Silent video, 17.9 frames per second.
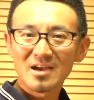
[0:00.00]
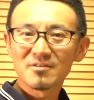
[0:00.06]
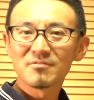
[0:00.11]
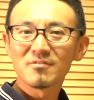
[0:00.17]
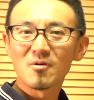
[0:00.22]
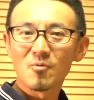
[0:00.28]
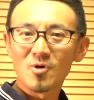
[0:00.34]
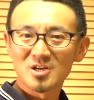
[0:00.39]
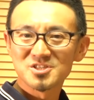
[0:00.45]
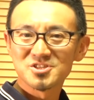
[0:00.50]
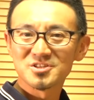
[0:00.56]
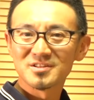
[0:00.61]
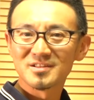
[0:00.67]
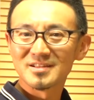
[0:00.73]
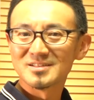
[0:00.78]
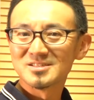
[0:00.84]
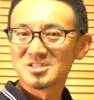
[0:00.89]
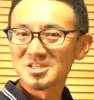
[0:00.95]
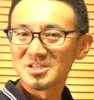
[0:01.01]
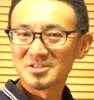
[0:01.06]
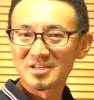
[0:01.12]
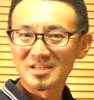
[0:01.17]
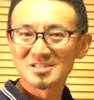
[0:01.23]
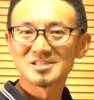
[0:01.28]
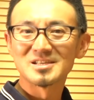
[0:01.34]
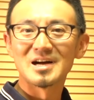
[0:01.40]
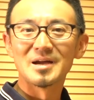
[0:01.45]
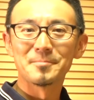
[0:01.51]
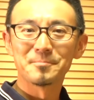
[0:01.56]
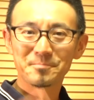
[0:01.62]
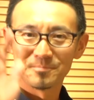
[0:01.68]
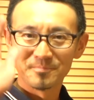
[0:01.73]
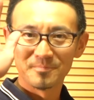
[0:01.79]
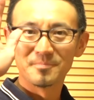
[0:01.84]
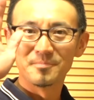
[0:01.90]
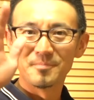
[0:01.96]
you for watching and see you next time.
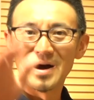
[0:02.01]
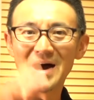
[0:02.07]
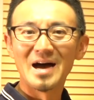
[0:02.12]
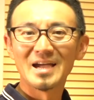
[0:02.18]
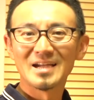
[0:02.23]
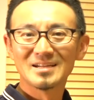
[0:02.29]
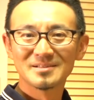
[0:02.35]
Bye.